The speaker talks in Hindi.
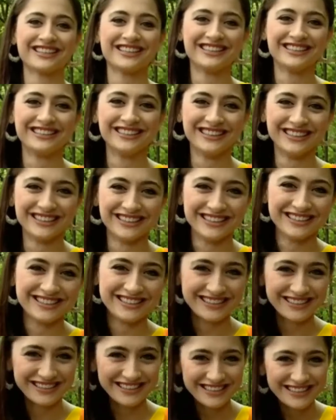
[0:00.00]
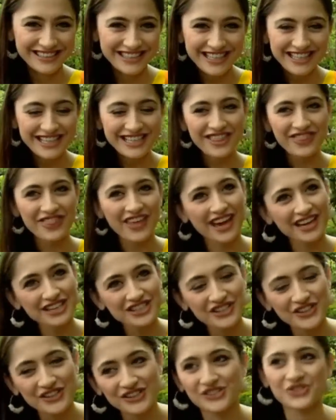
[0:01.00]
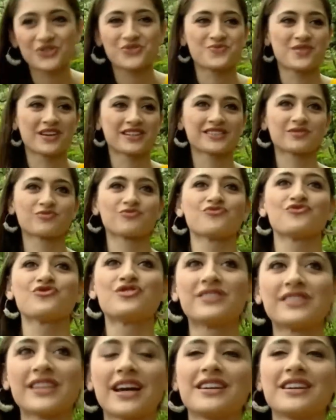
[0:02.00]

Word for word: चलिए थैंक यू थैंक यू सो मच